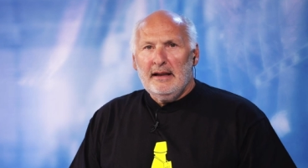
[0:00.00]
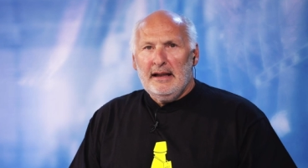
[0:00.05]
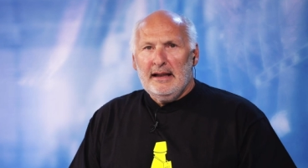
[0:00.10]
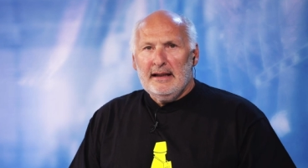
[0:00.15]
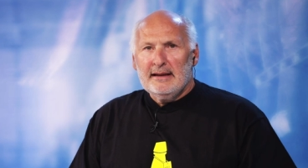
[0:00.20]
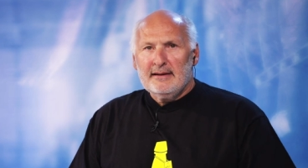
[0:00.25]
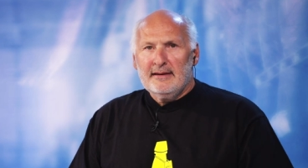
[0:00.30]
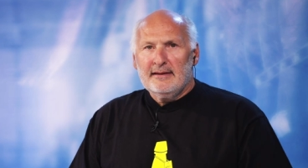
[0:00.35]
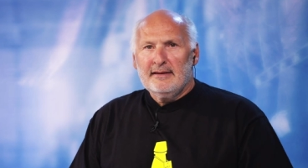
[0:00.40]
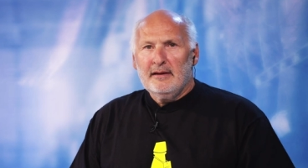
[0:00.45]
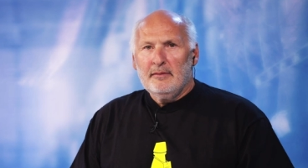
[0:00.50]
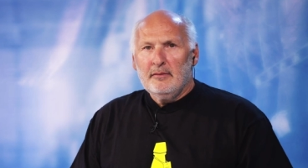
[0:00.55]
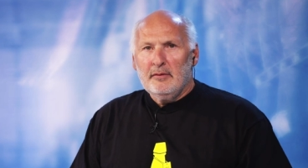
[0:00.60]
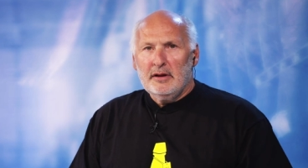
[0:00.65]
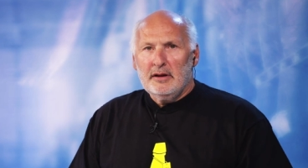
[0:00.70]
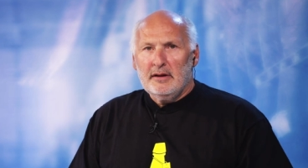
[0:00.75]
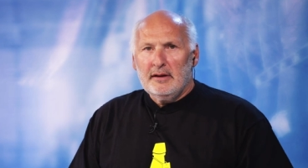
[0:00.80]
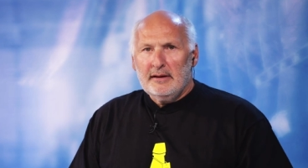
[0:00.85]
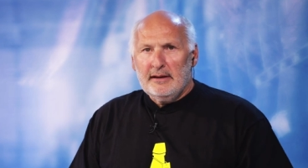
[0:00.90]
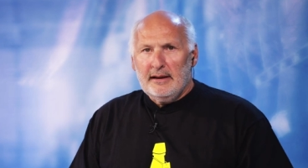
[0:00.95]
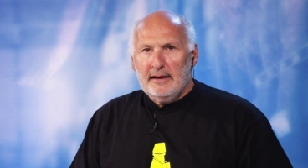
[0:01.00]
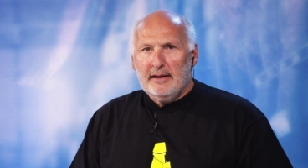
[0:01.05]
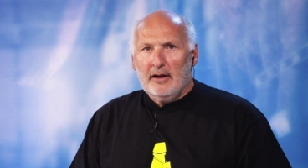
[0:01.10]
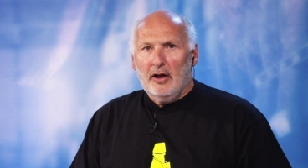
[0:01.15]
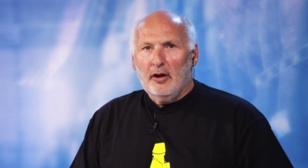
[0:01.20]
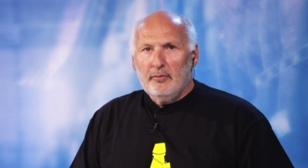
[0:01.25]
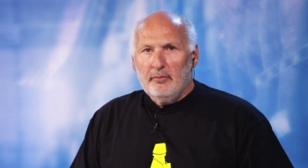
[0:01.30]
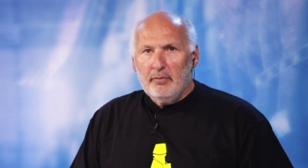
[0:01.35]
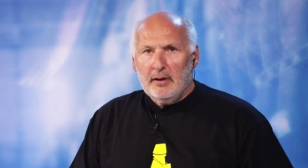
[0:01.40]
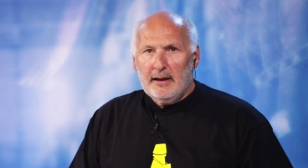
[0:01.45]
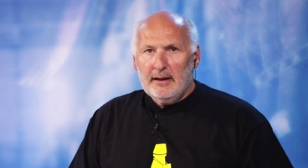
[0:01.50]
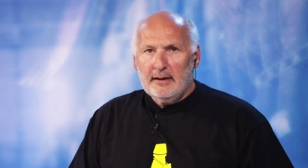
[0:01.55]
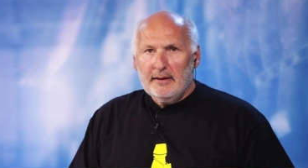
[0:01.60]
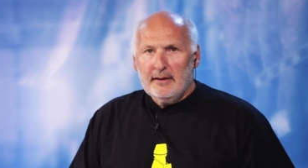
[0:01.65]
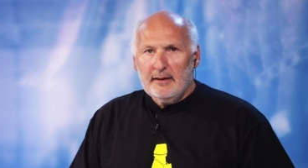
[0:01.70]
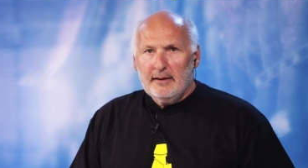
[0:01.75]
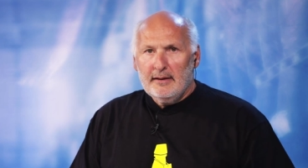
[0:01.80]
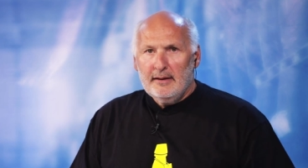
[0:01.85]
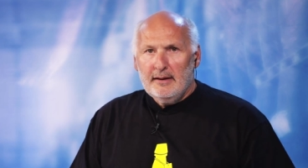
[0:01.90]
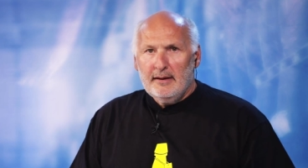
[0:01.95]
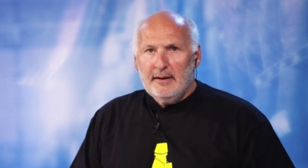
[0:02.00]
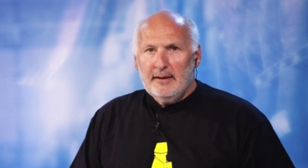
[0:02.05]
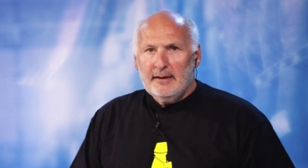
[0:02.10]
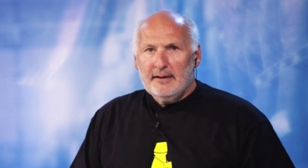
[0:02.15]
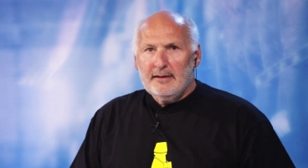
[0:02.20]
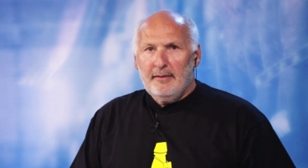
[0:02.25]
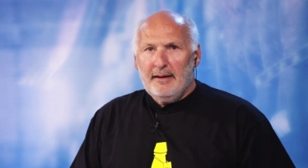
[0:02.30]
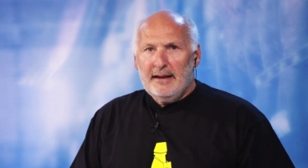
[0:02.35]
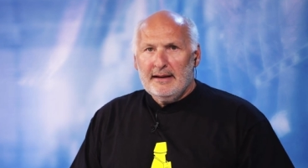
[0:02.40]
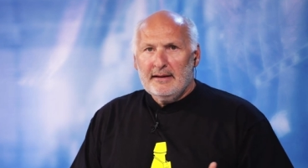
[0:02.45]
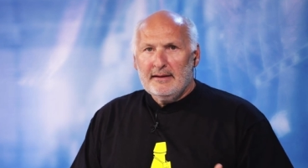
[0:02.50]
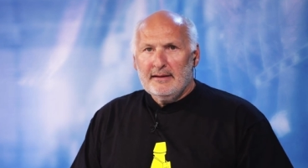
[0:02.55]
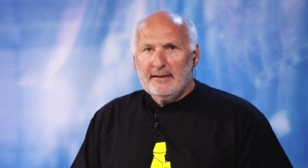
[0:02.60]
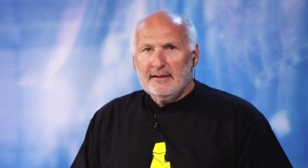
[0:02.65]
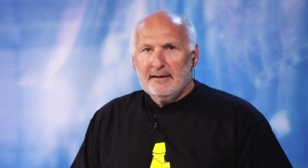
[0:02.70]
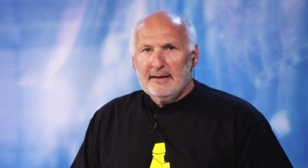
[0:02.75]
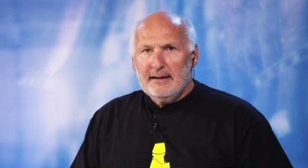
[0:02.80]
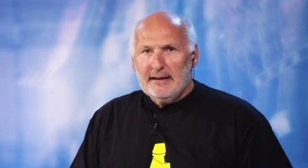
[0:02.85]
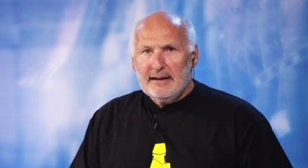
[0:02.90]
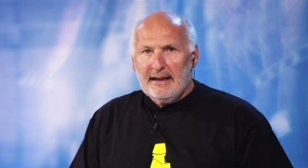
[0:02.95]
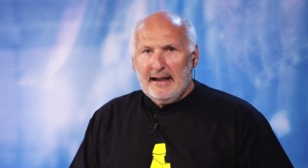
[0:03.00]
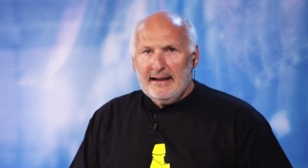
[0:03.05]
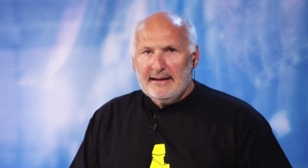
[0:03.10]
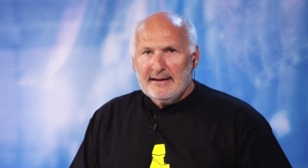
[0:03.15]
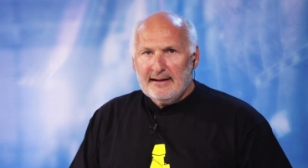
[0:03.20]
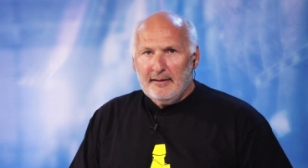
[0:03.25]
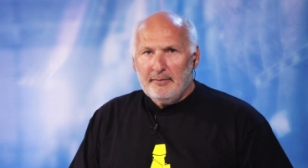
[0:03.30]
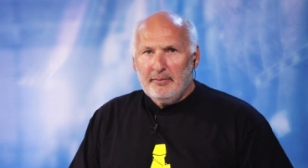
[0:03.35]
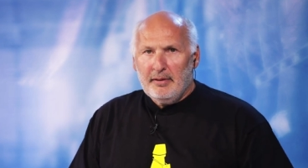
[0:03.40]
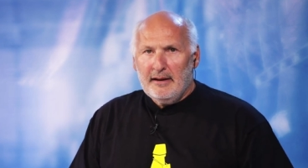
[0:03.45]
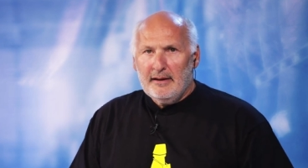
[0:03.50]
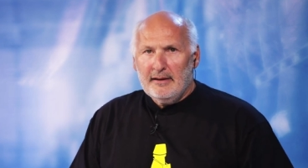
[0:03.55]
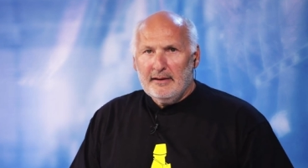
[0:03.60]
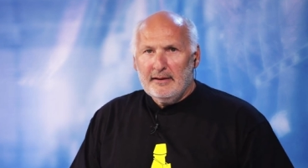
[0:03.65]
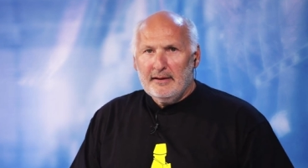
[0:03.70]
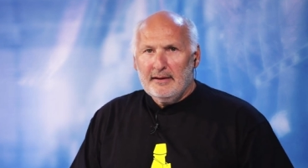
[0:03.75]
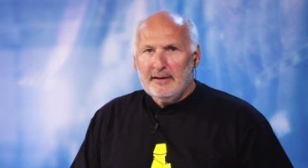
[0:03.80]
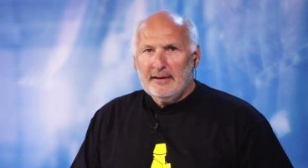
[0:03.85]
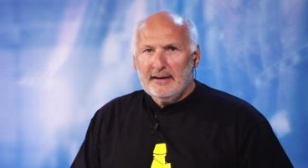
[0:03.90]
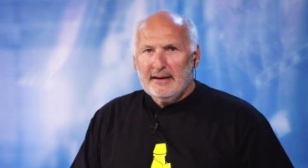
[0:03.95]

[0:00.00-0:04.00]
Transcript: Erstens einmal den Traubenbrand, zweitens den Dresderbrand,